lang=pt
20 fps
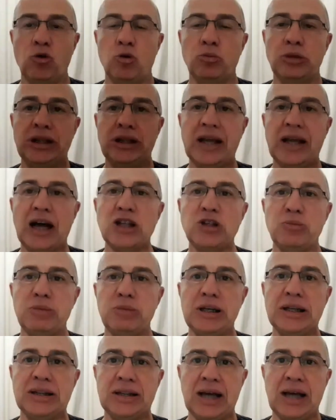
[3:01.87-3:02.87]
a comunidade
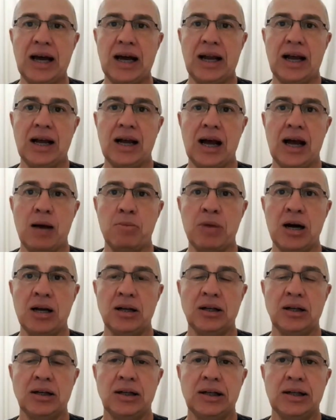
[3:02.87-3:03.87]
militar
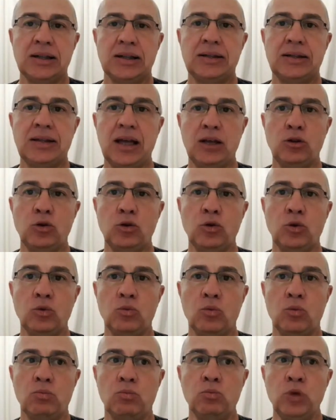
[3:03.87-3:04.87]
acaba
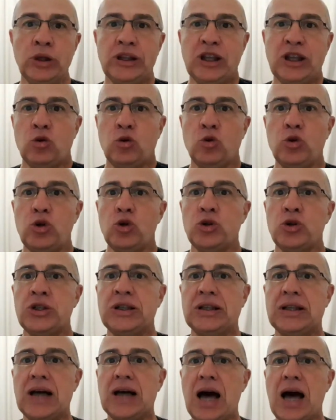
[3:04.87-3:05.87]
tendo muita
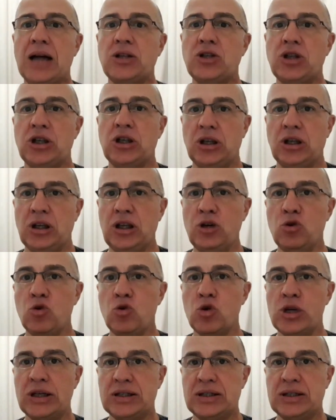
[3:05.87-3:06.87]
curiosidade em
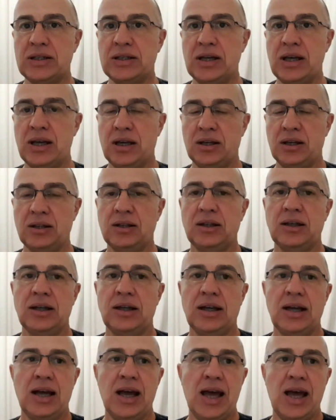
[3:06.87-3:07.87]
conhecer
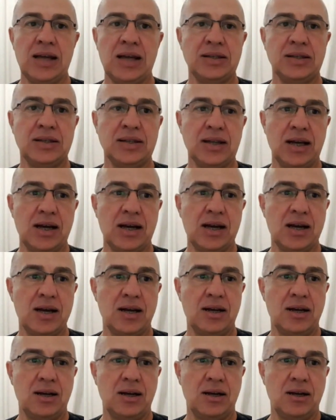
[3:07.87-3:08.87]

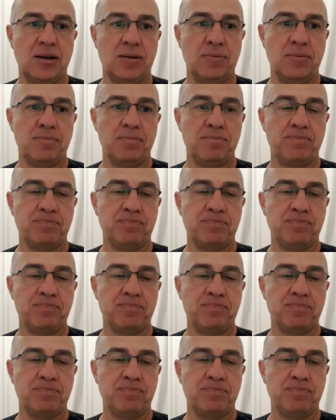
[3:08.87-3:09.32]
essa